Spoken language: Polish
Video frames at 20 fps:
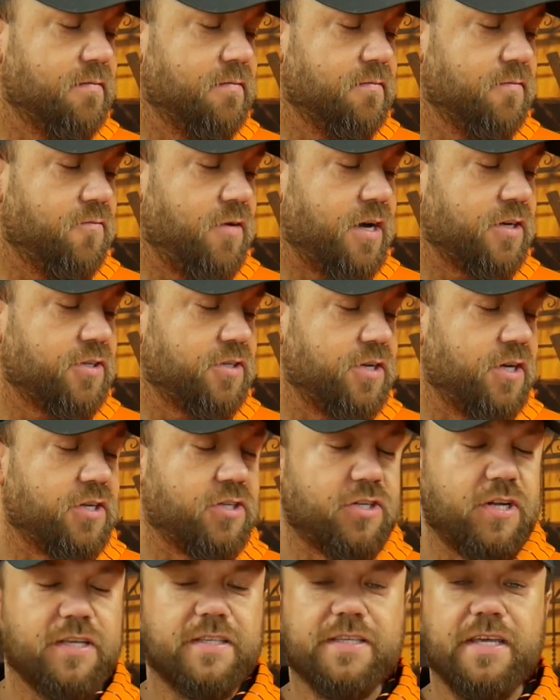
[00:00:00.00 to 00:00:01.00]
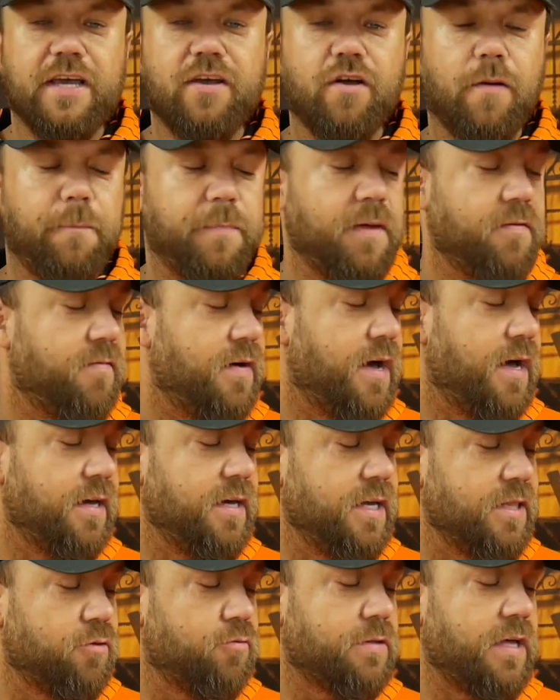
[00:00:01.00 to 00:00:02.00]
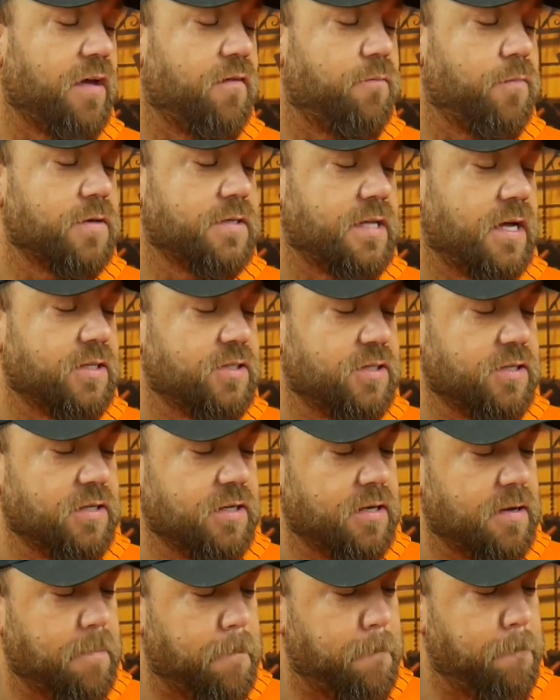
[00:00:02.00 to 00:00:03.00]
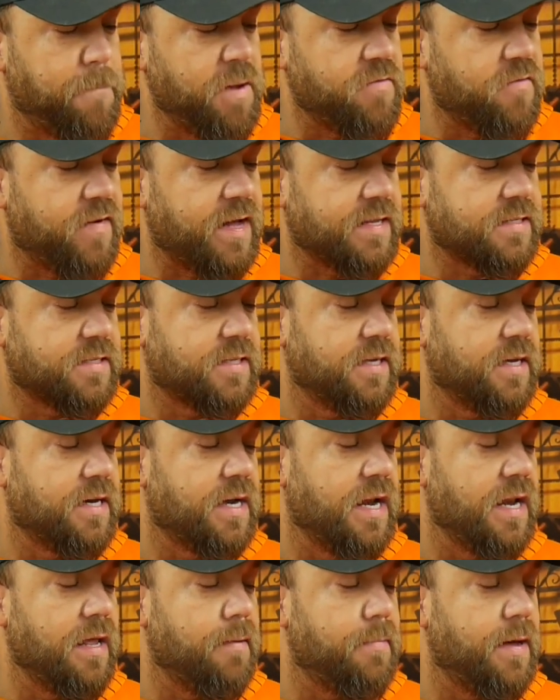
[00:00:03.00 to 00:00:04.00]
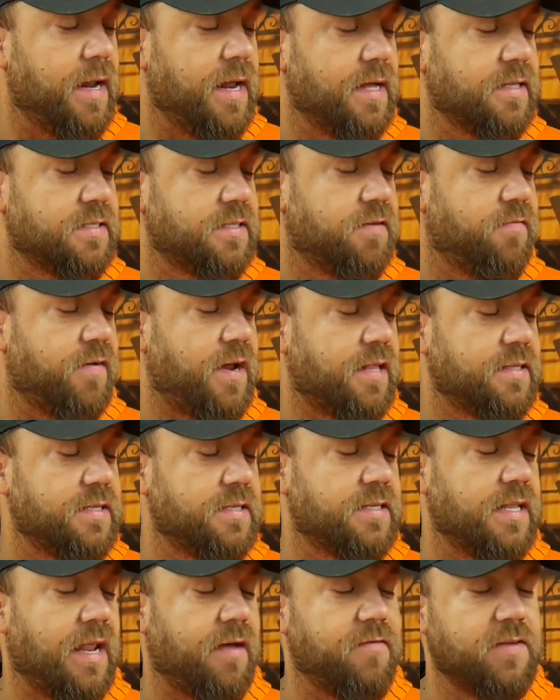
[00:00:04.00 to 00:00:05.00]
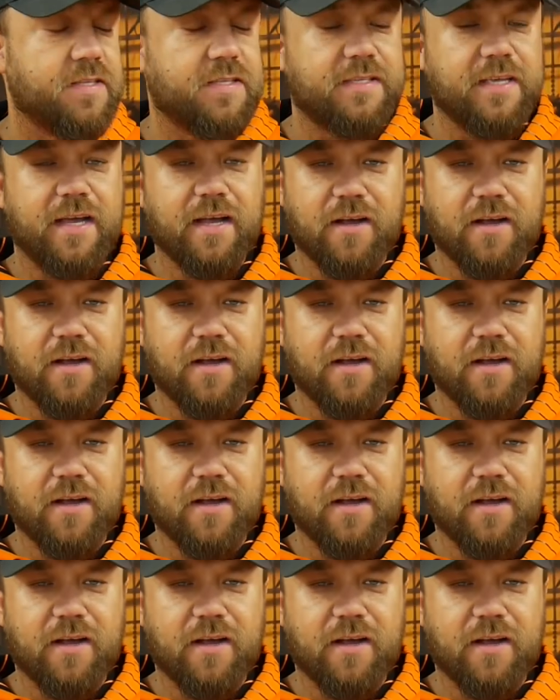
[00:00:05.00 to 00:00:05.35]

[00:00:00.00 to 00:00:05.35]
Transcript: właśnie czeskiego piwa i tutaj w postaci piwowarskich Liberec, Wratisławice,